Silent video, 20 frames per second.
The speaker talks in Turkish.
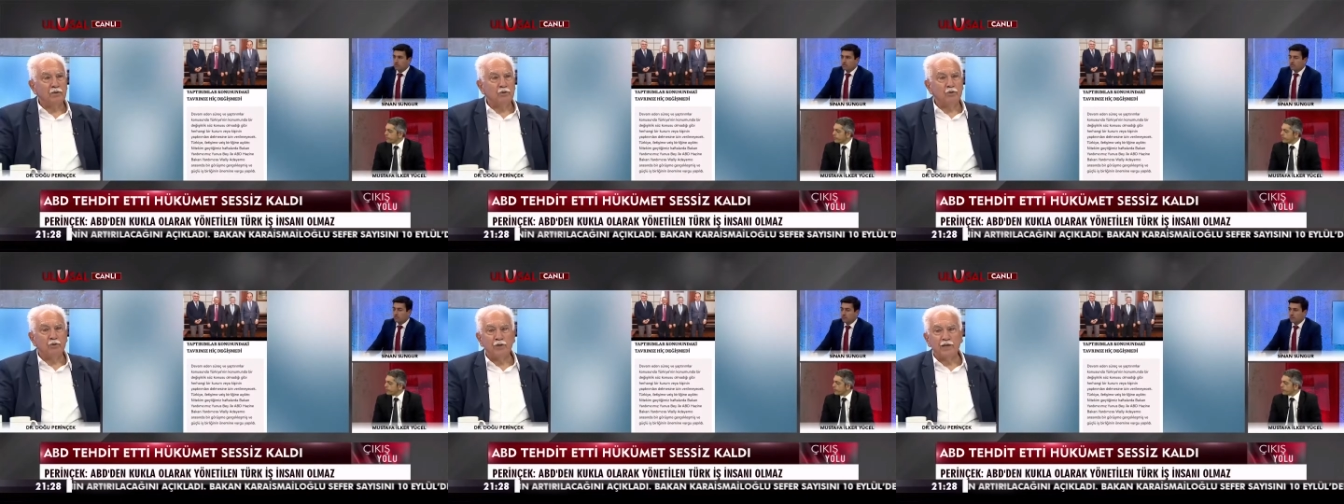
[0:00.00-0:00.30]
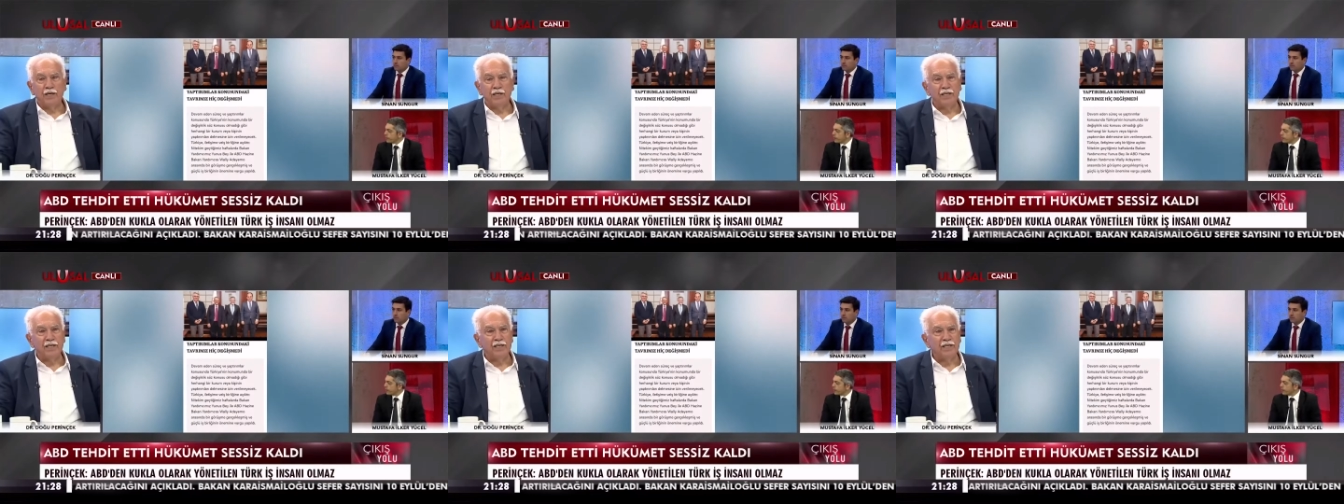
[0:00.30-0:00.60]

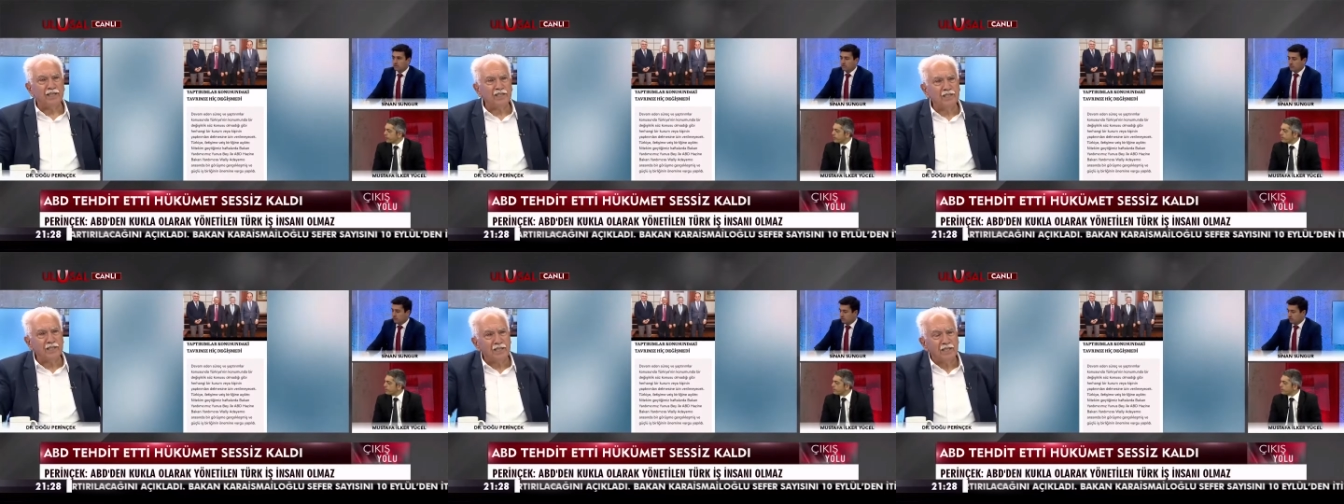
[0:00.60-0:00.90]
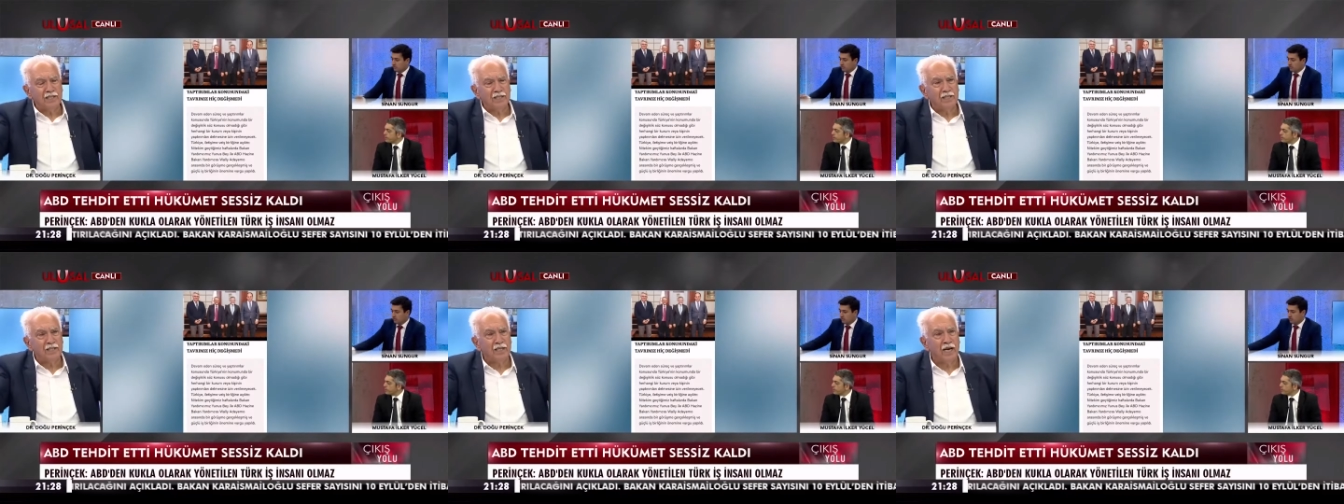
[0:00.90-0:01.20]
Türkiye'de nasıl
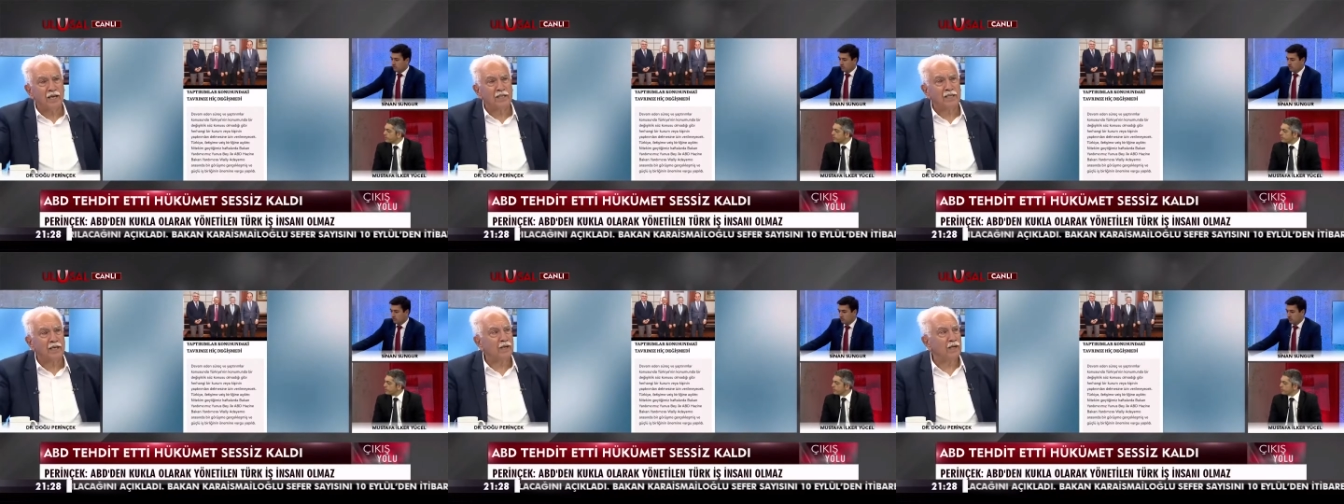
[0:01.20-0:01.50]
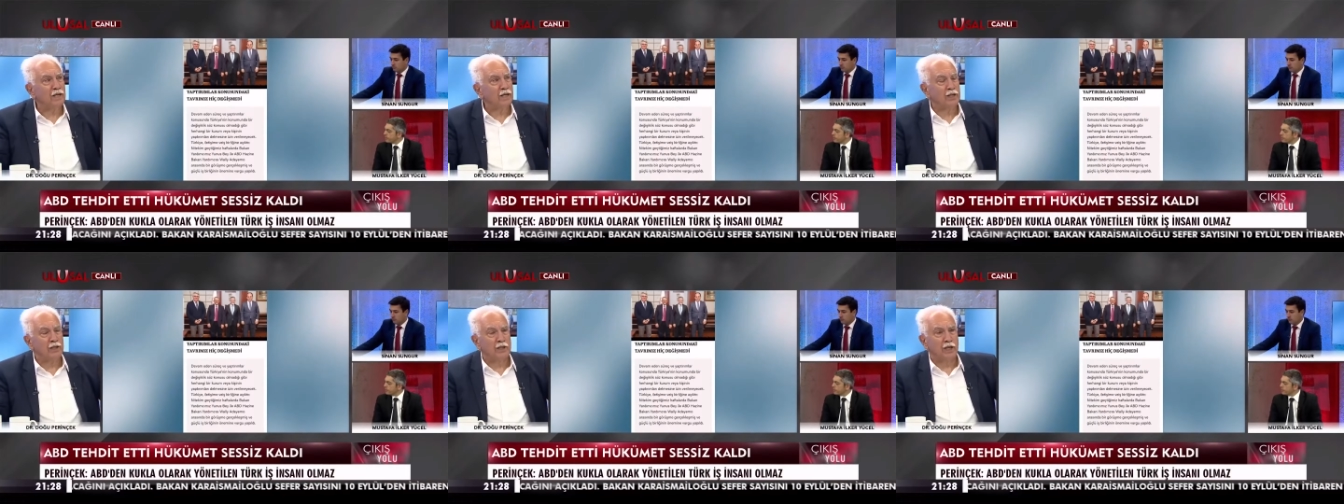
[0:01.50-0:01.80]
iktidarda
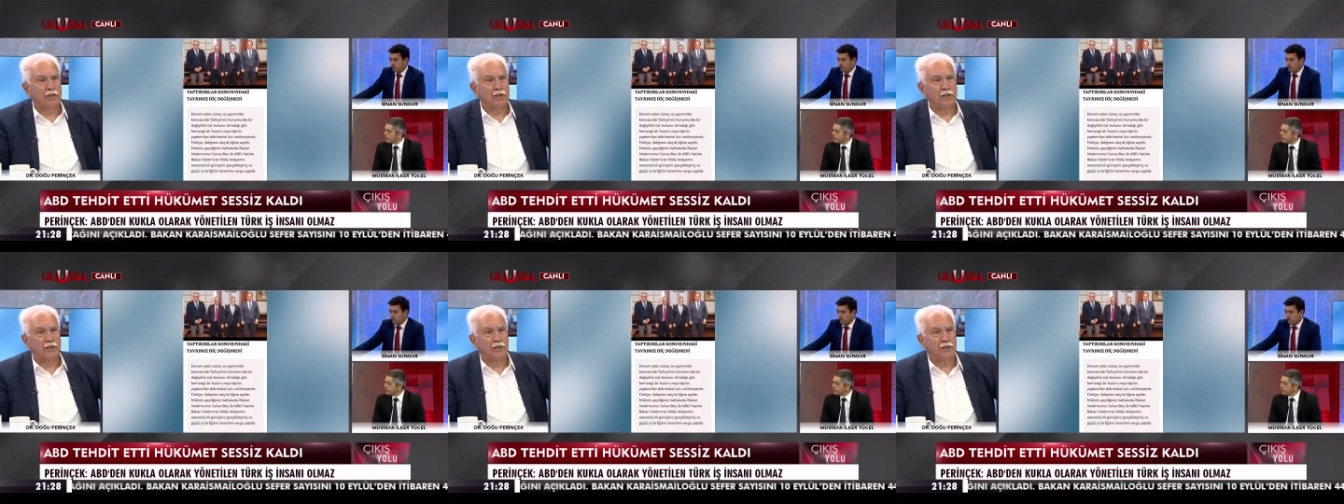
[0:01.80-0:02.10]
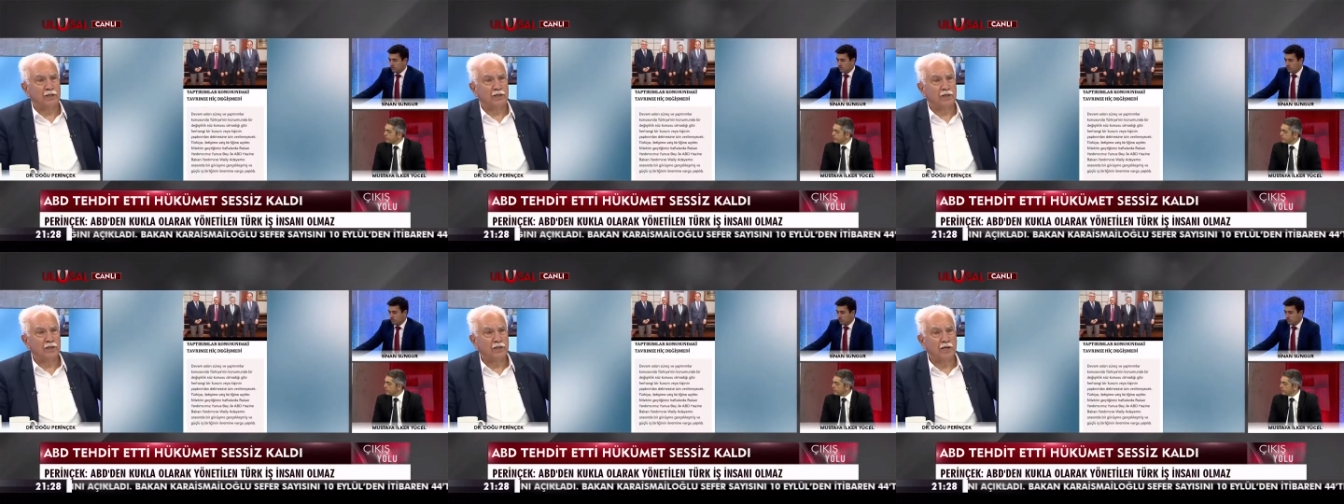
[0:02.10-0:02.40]

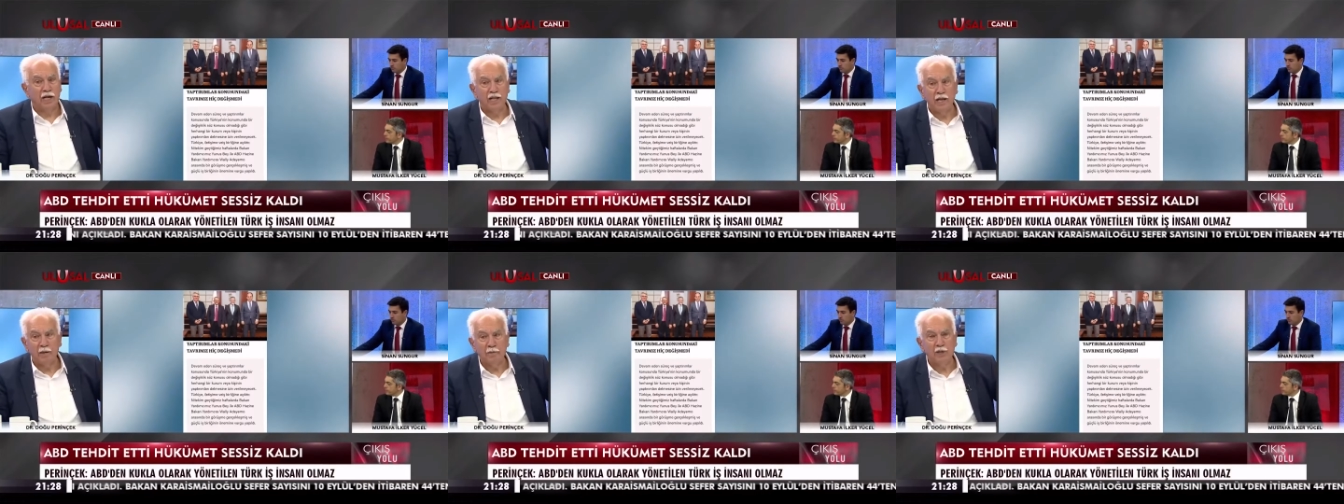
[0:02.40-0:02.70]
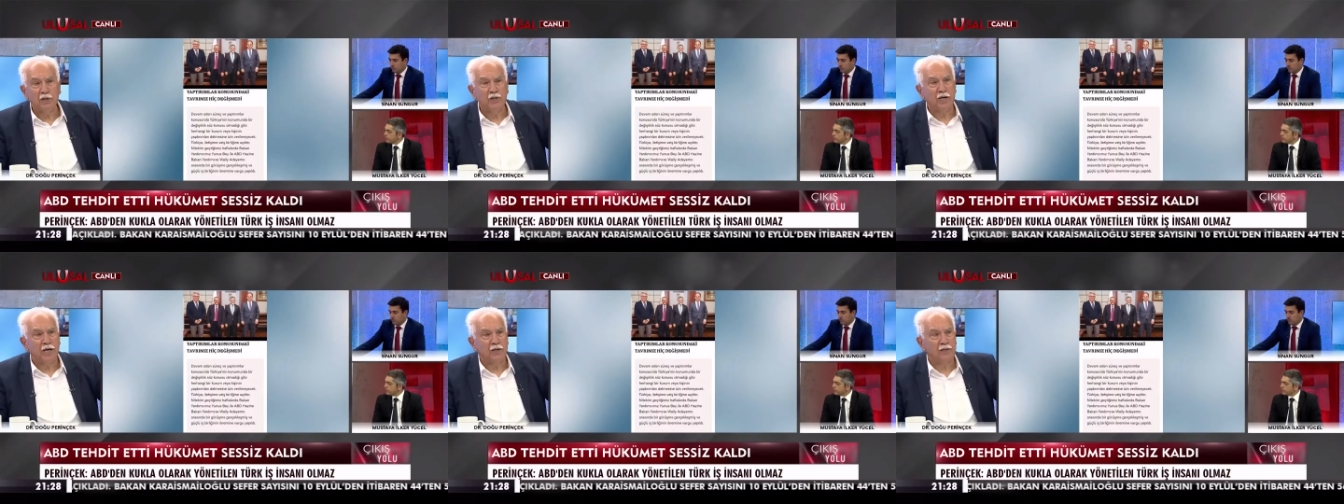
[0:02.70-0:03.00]
kalacaksınız?
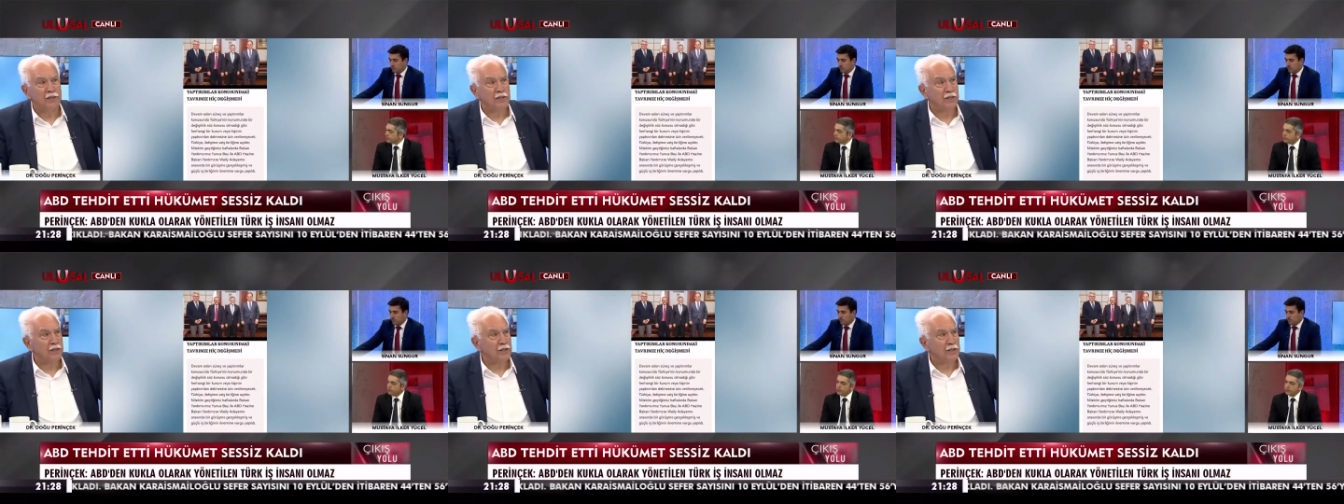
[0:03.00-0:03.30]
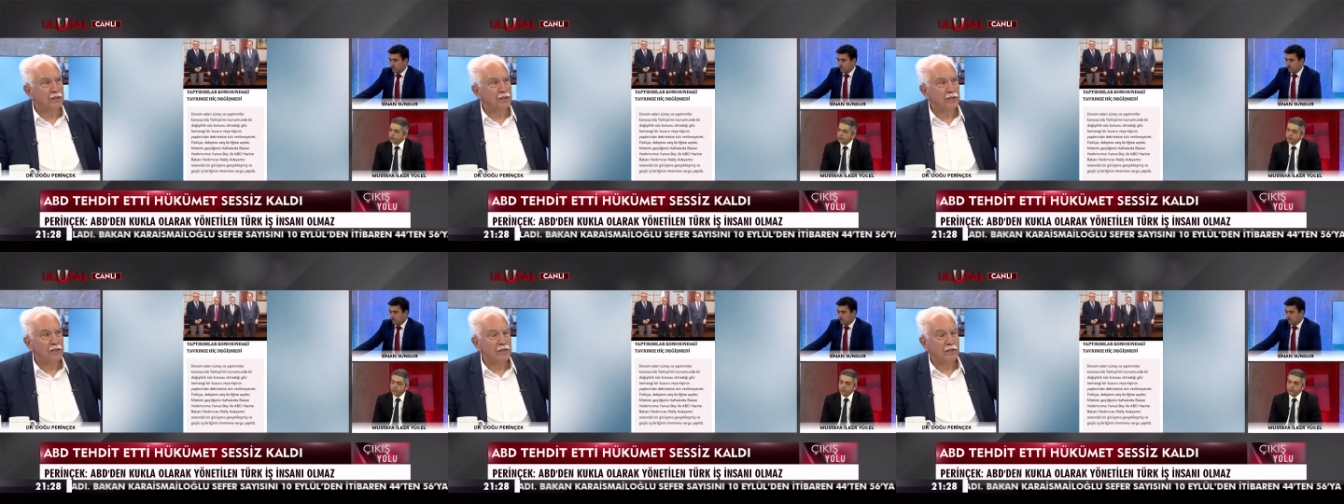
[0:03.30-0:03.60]
Kalamayacaksınız.